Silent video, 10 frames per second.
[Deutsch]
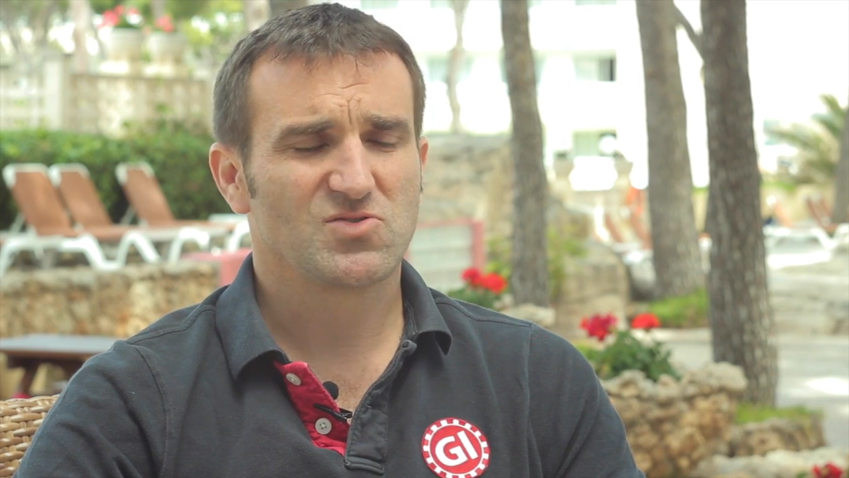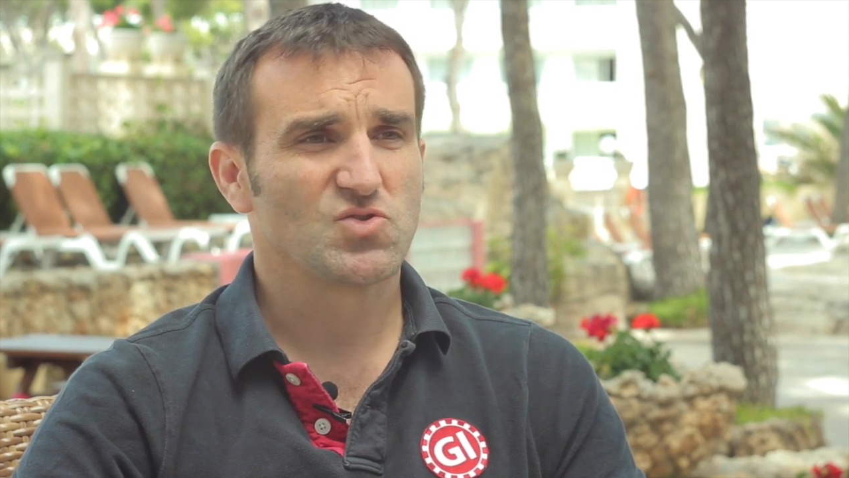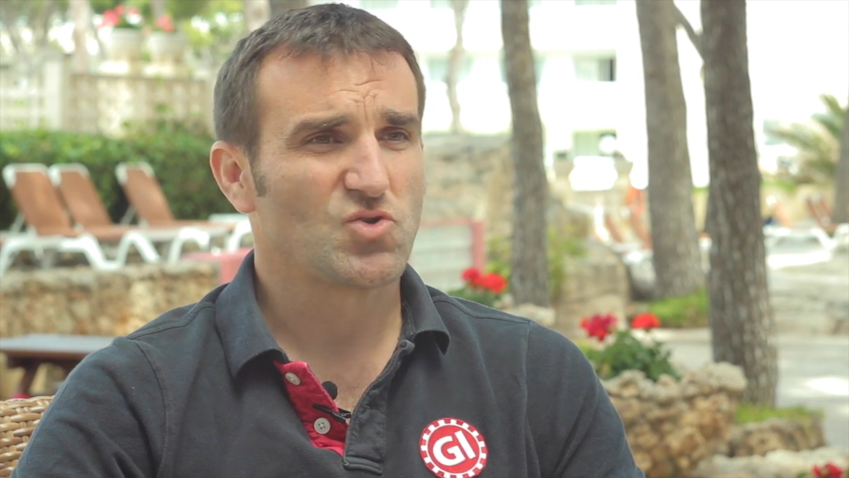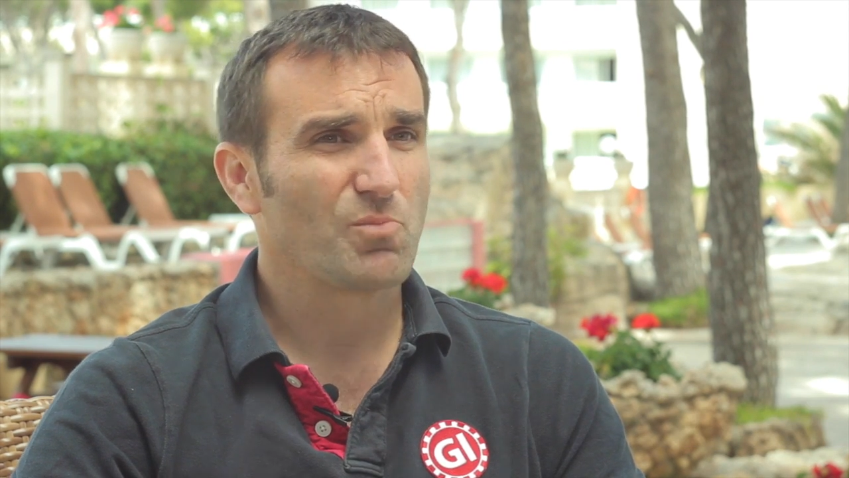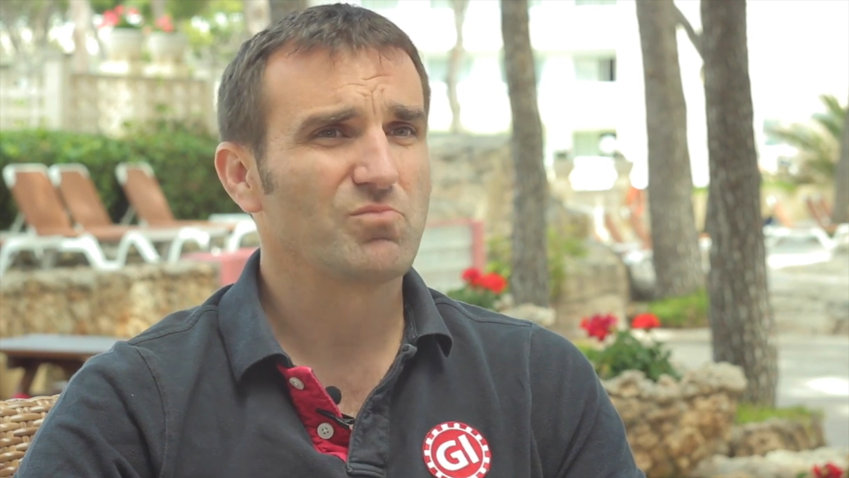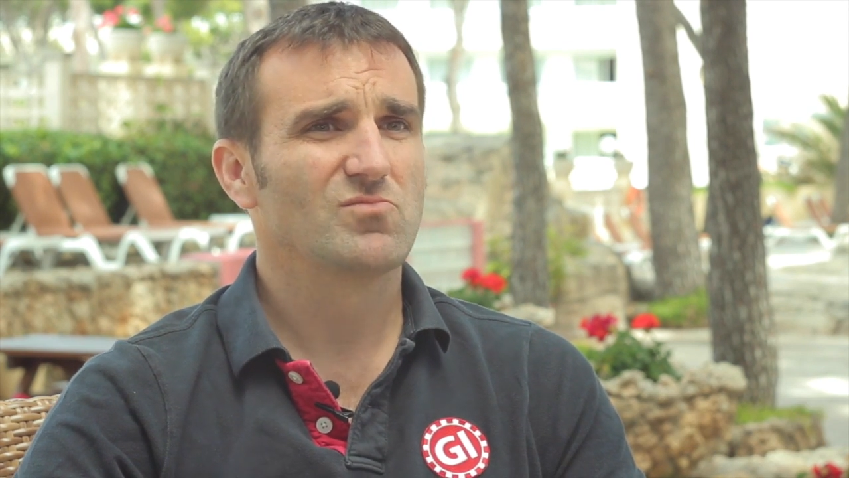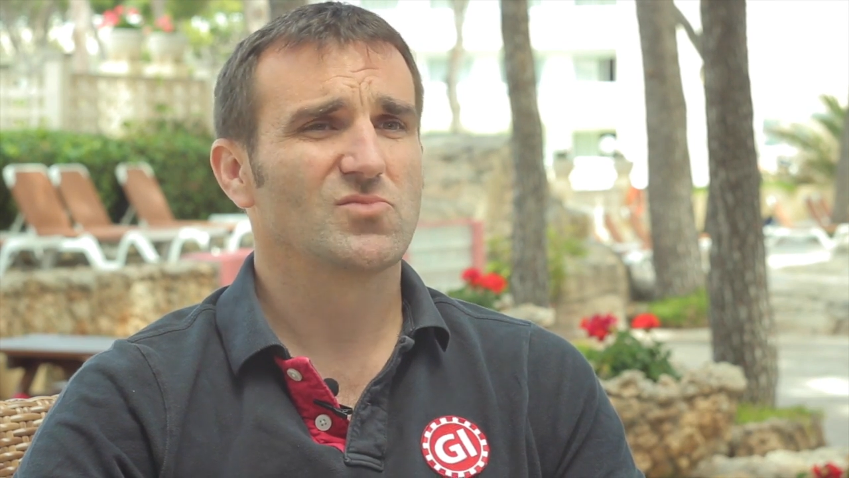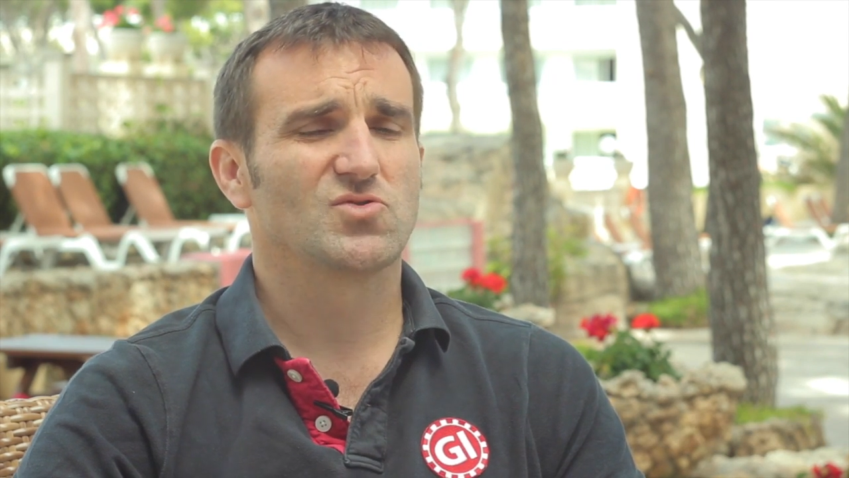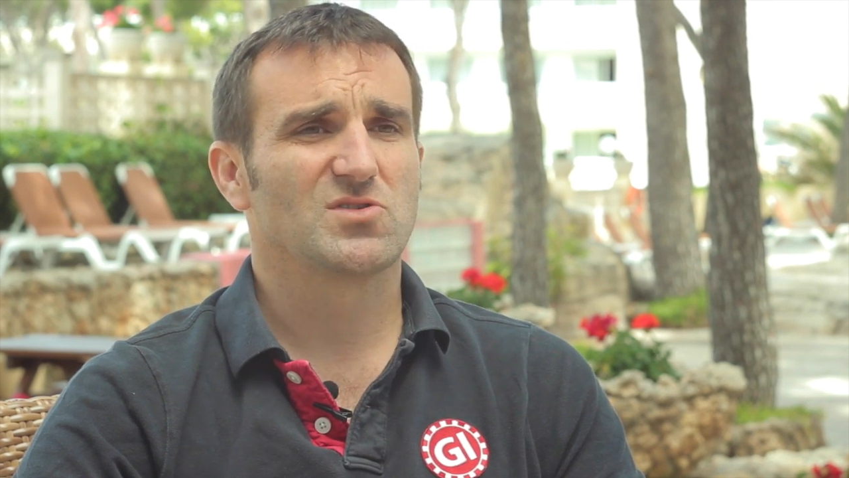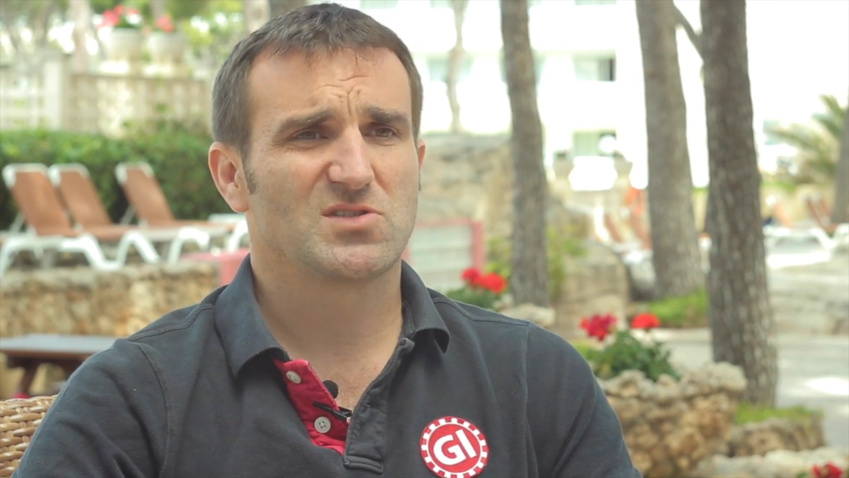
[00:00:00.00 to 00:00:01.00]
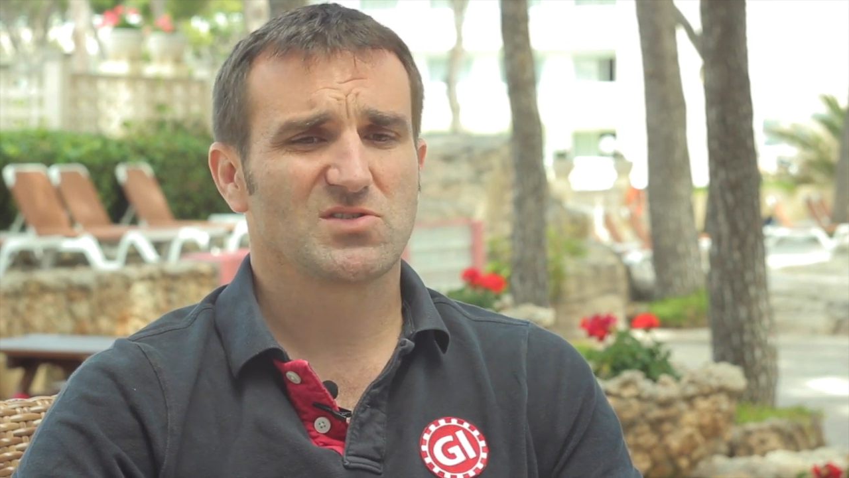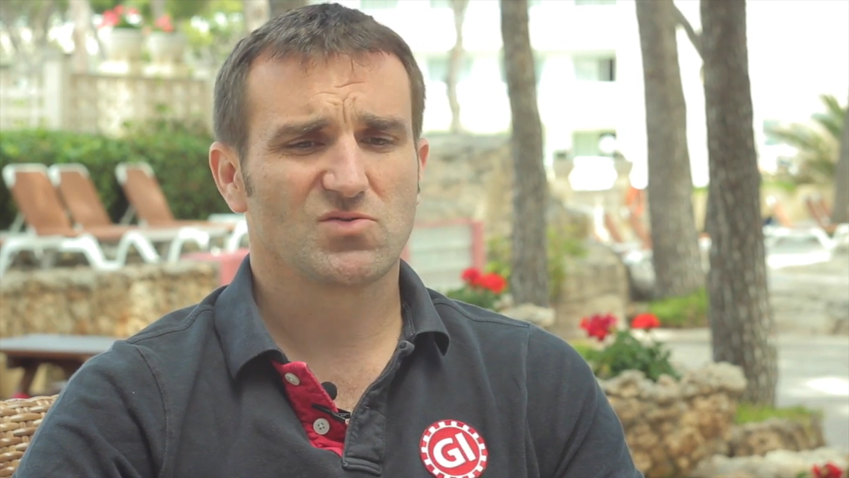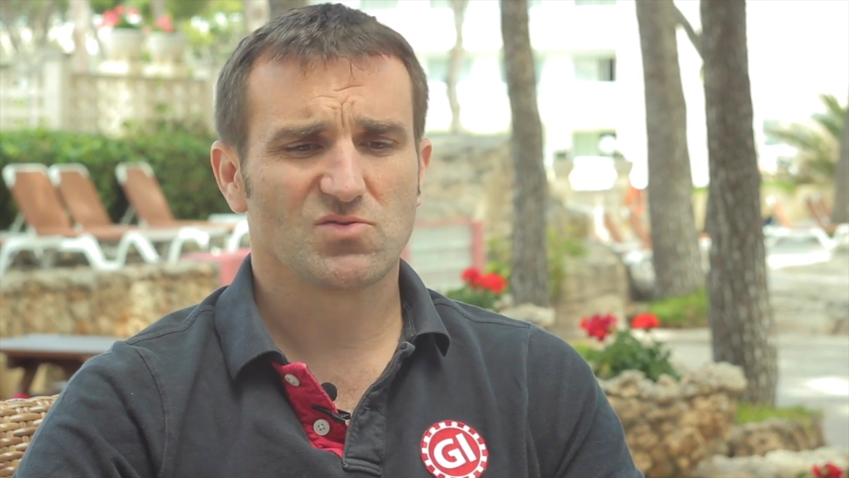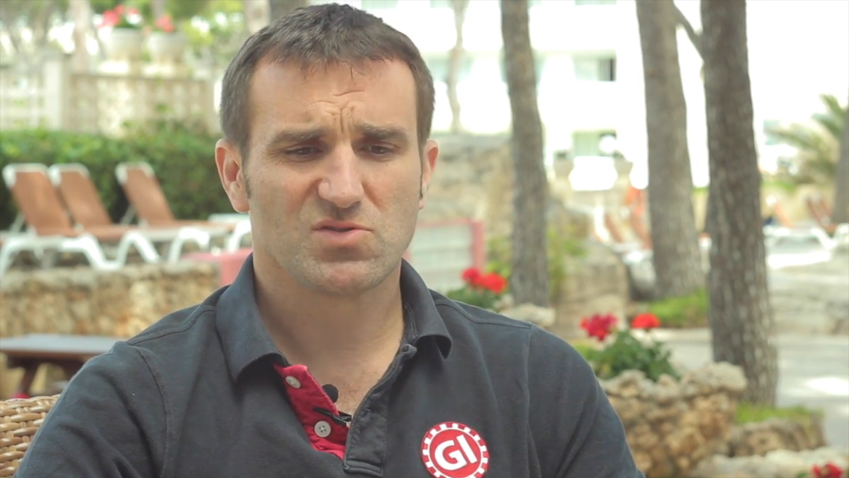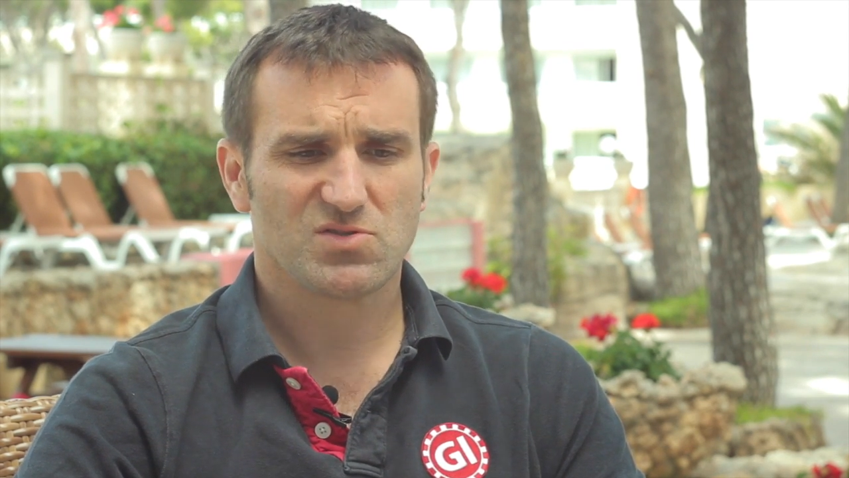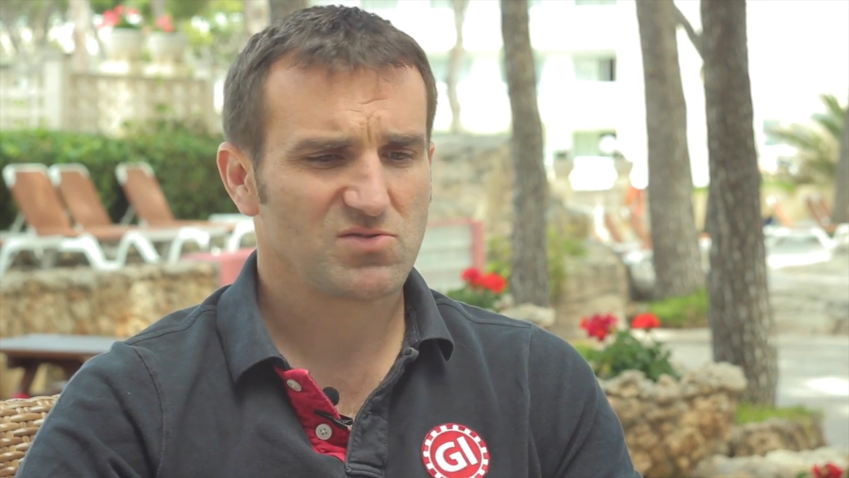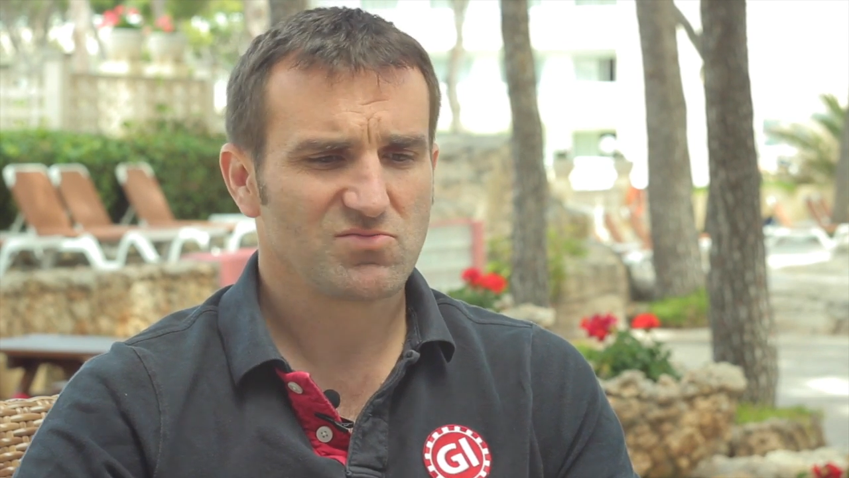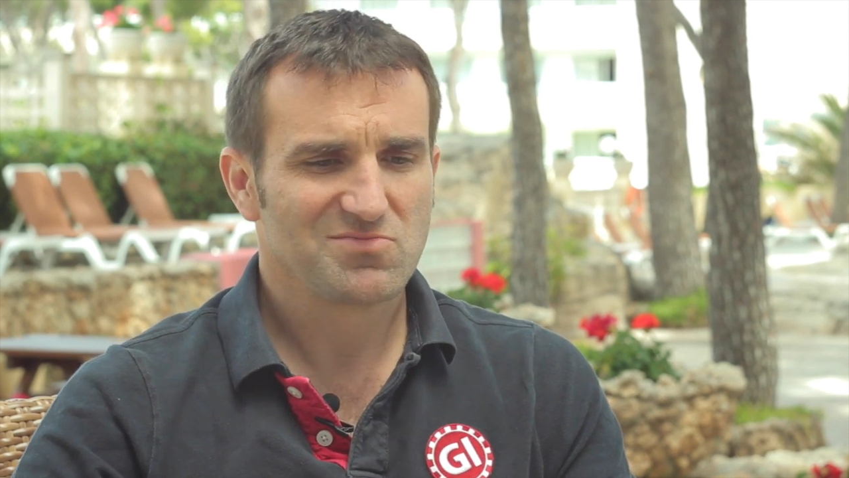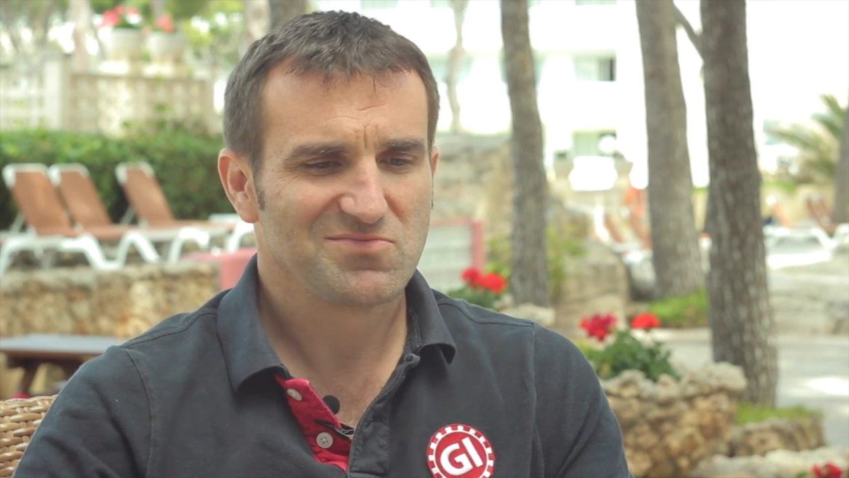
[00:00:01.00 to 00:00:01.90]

zu toppen und das ist uns